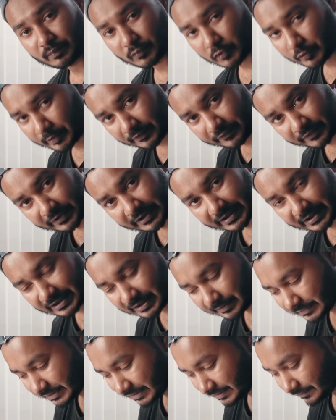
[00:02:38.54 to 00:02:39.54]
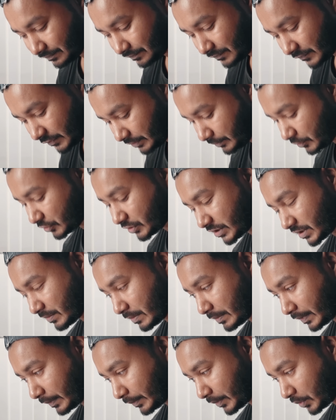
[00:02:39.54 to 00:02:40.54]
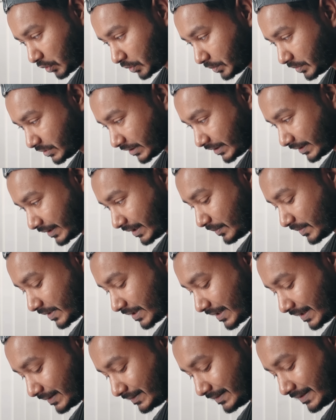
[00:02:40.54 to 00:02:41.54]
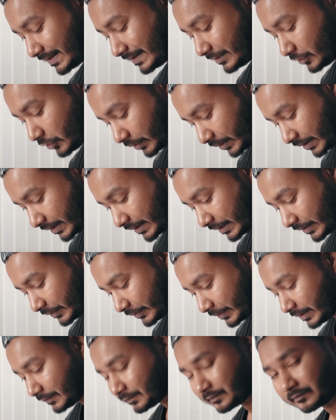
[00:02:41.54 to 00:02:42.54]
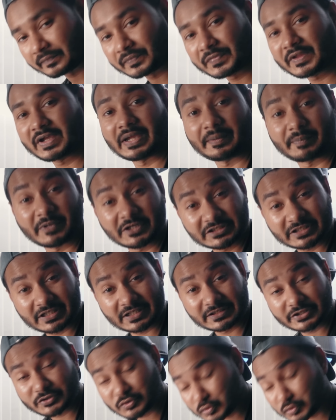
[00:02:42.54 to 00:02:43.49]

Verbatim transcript: মোবাইল ফোনটাকে আমি রিমোট হিসেবে ব্যবহার করব যাতে ক্যামেরায় হাত দেওয়ার দরকার না হয় অ্যাপারচার আছে